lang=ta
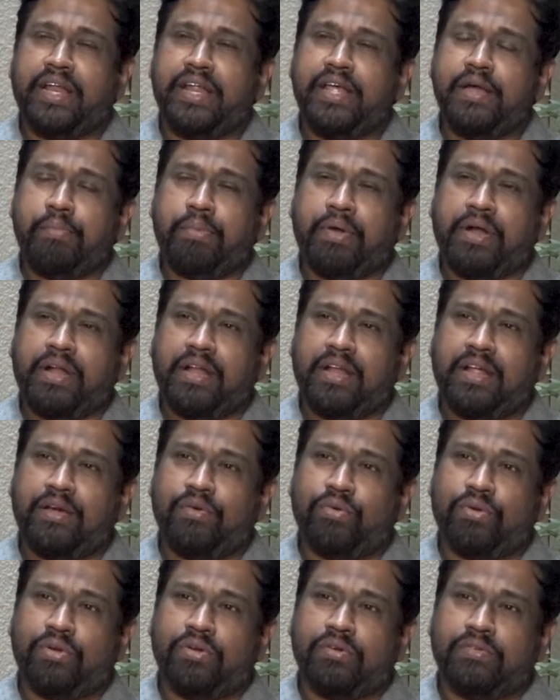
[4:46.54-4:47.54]
நிறைய பண்ணலாம்
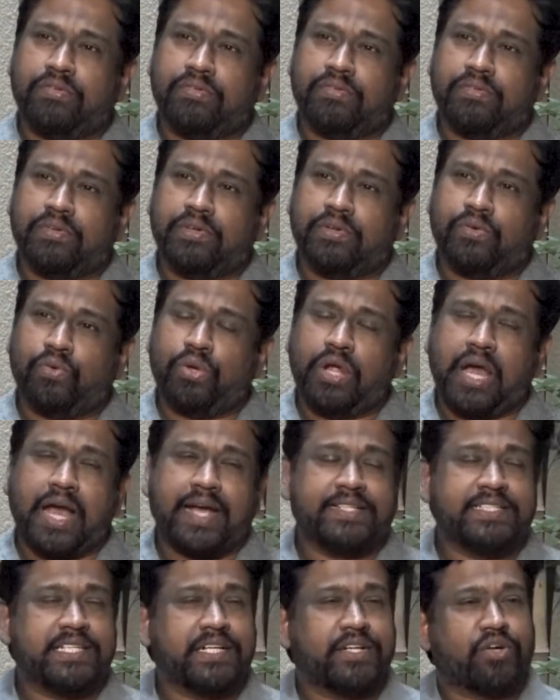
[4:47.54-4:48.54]
ஒரு ஒரு
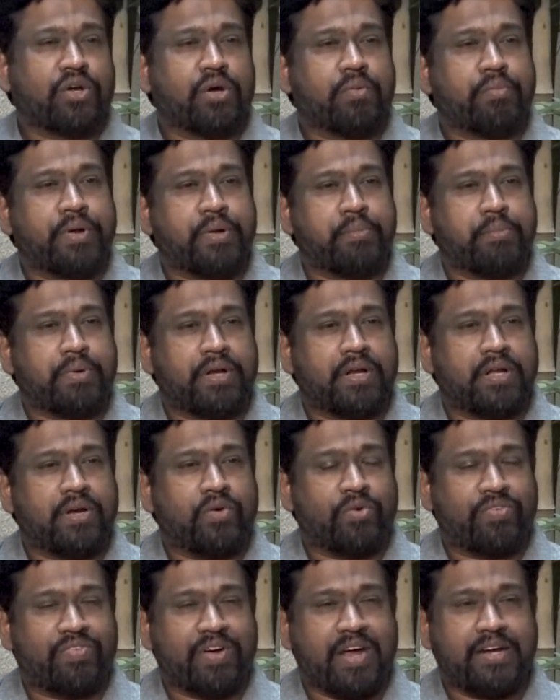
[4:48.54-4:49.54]
ஆக்ஷன் காமெடி
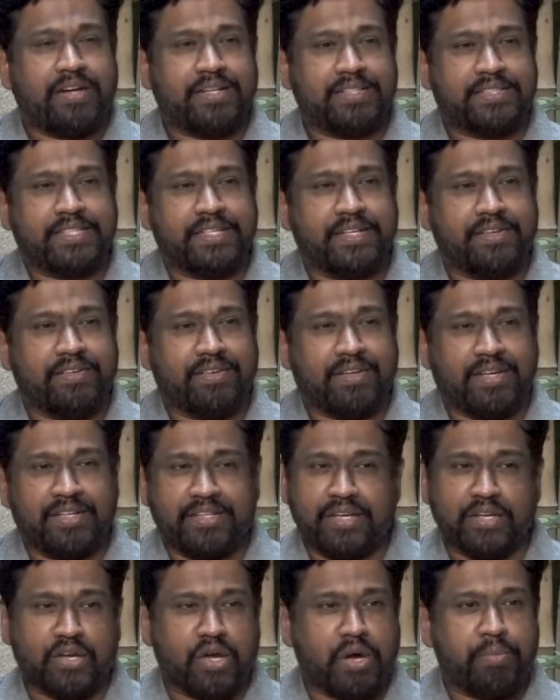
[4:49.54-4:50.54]
பண்ணலாம் ஒரு ஃபேண்டசி
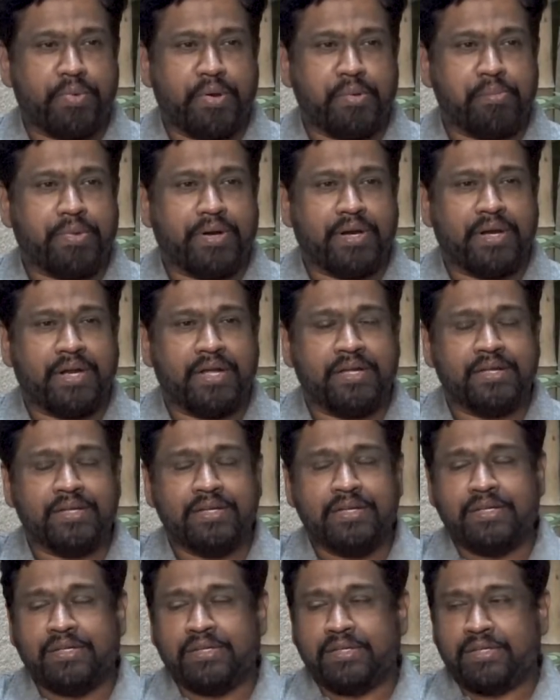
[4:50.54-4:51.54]
அதில் காமெடி பண்ணலாம்
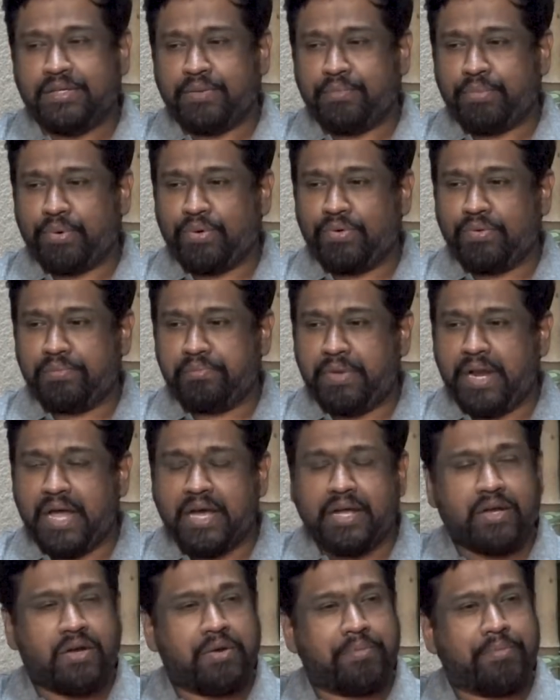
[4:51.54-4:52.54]
அப்புறம்
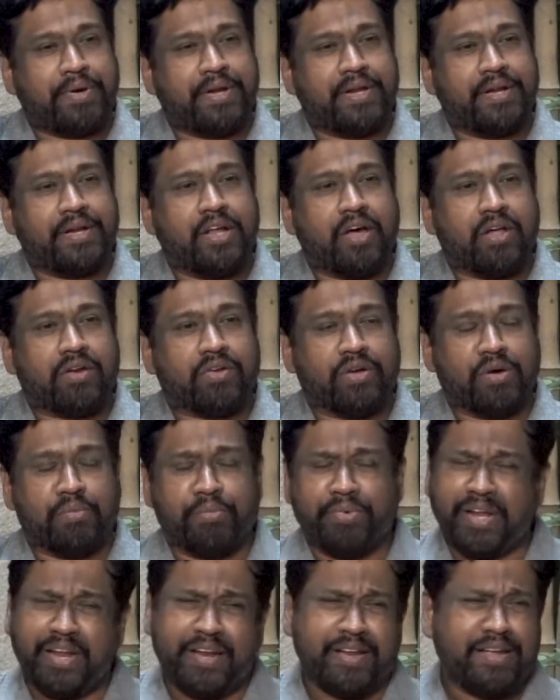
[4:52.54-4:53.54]
பிளாக் காமெடி டார்க்
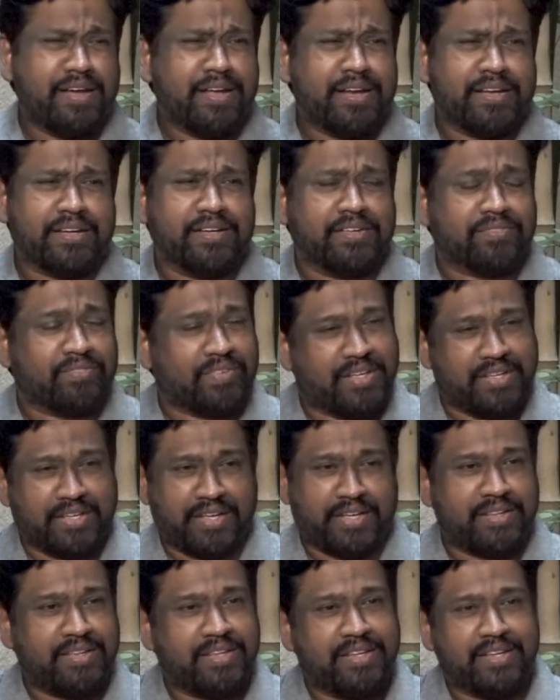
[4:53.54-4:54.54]
காமெடி நிறையா இருக்குது
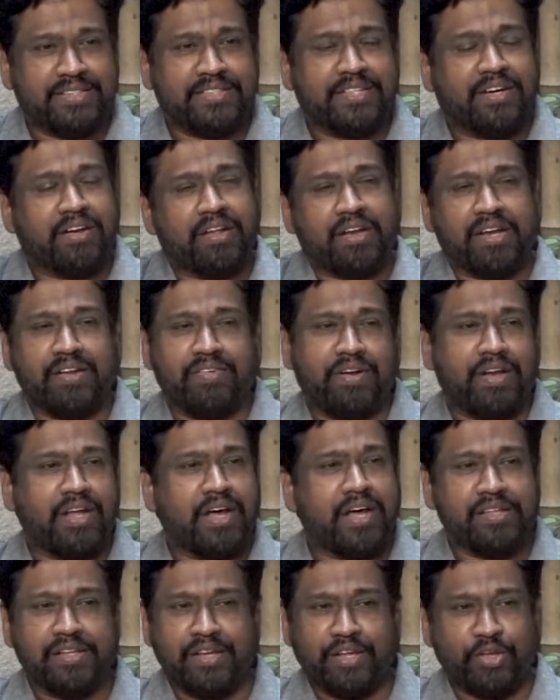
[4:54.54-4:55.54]
எந்த ஜேர்னரில்
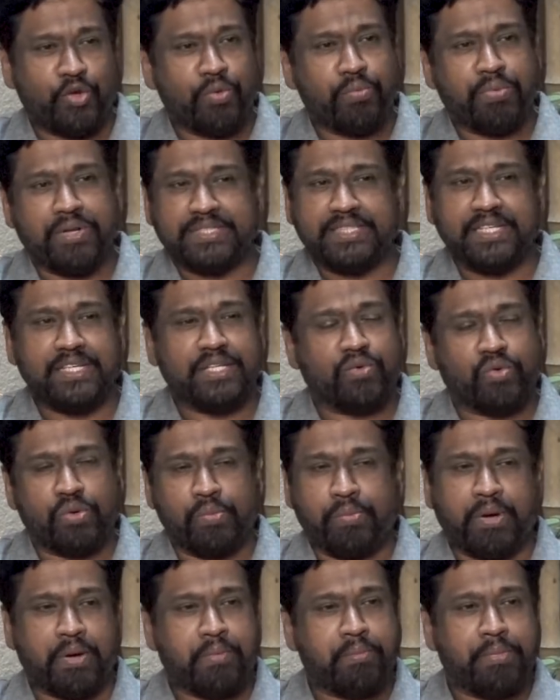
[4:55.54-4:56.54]
வேணால் அதில் ஹியூமர் சேர்த்து
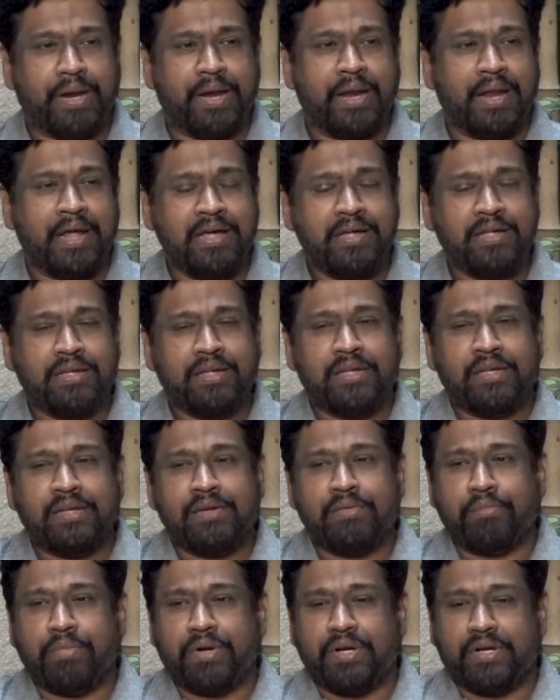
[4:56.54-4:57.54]
ஒரு படம் பண்ணலாம்
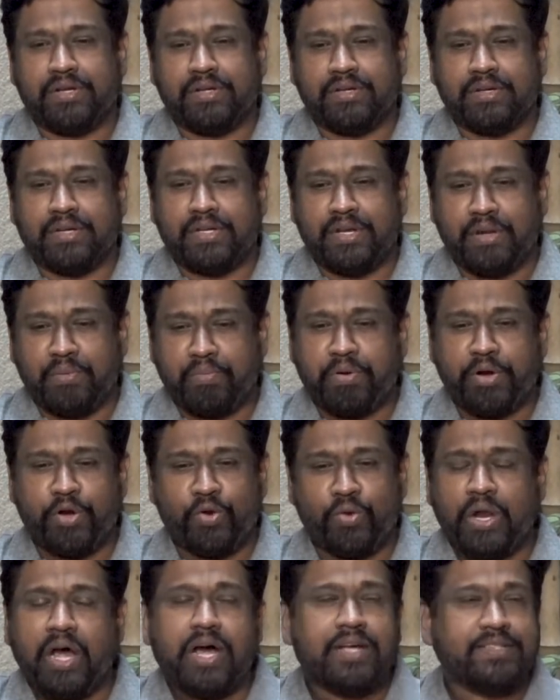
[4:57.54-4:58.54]
பட்டு அதெல்லாம்
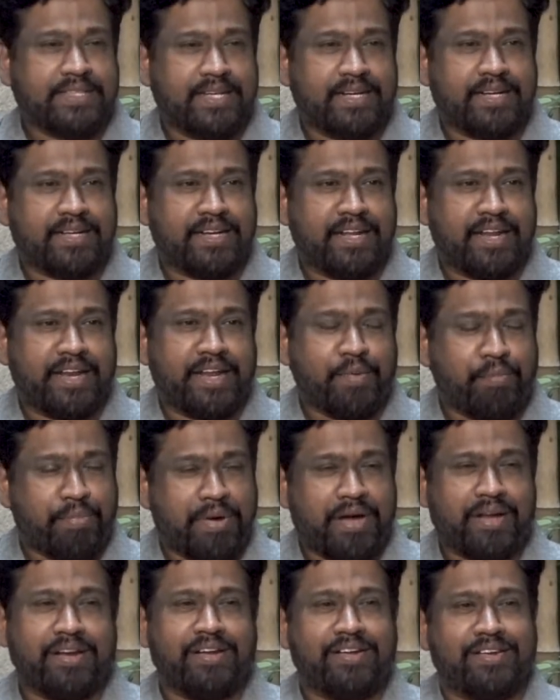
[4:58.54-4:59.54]
பண்ணணும்னு ஆசை இருக்குது நிறையா
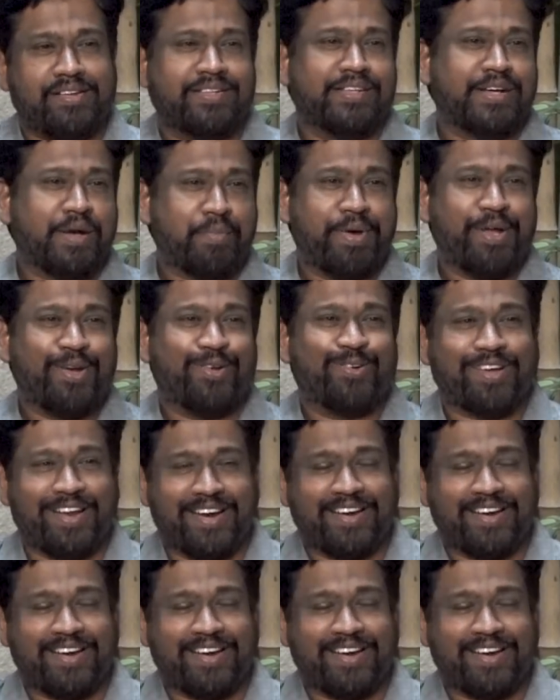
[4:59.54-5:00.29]
பார்க்கலாம் அது அமையணும்